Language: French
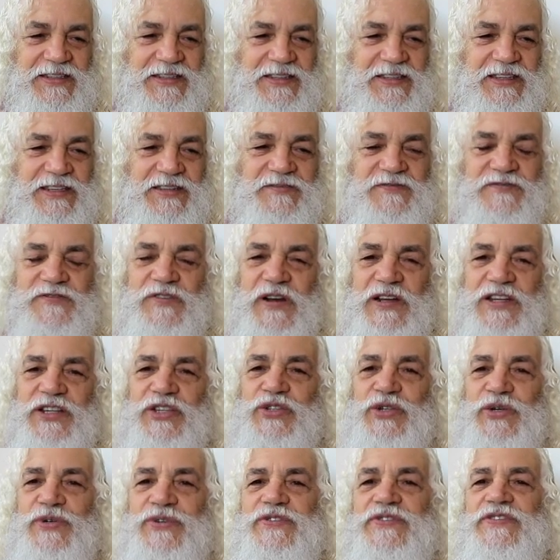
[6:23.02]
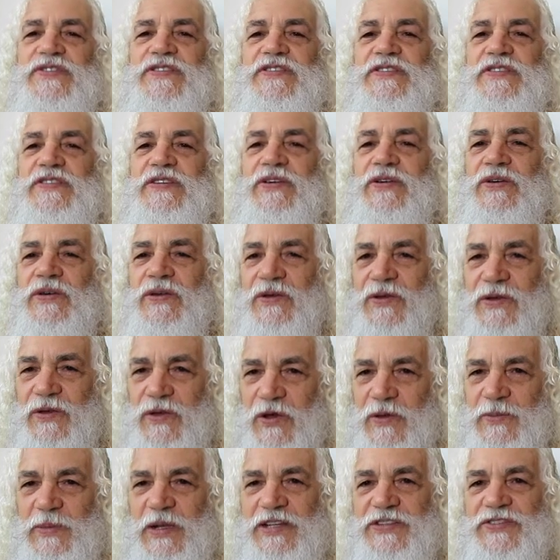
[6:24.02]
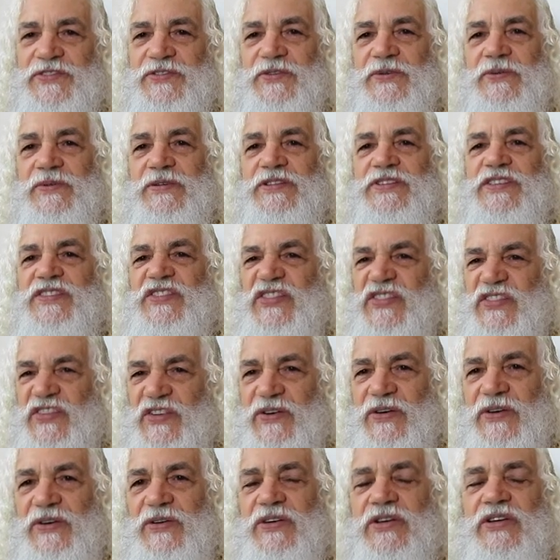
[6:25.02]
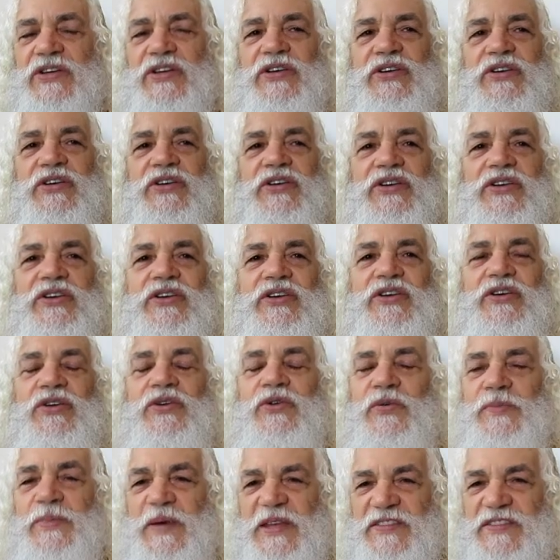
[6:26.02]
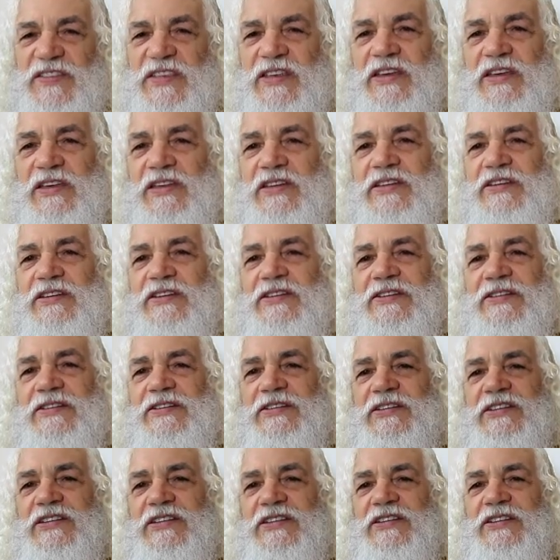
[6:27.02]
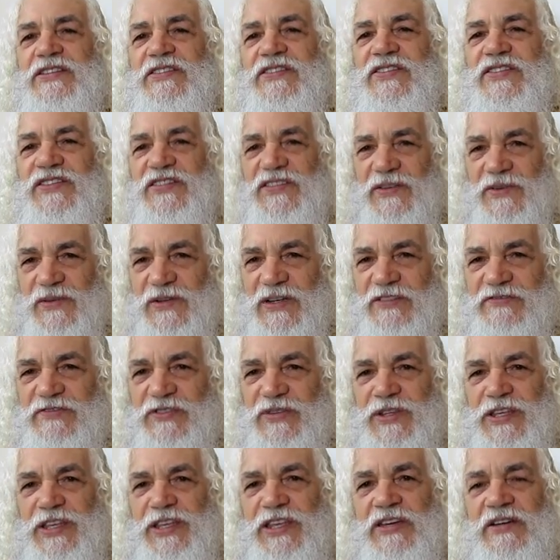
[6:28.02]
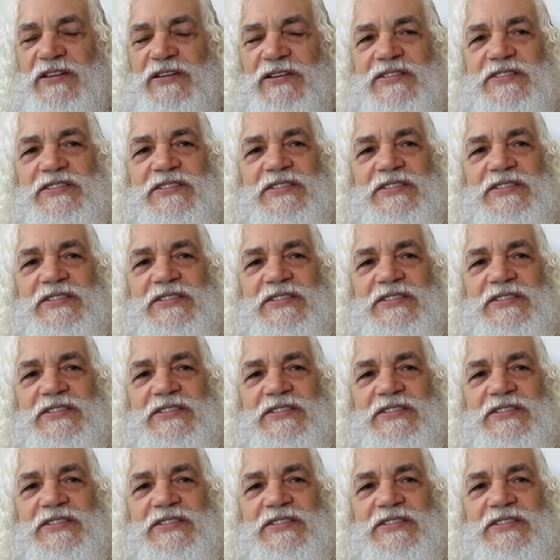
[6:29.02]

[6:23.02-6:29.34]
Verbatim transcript: qui voit les choses comme elles sont, sans le passé, sans l'avenir,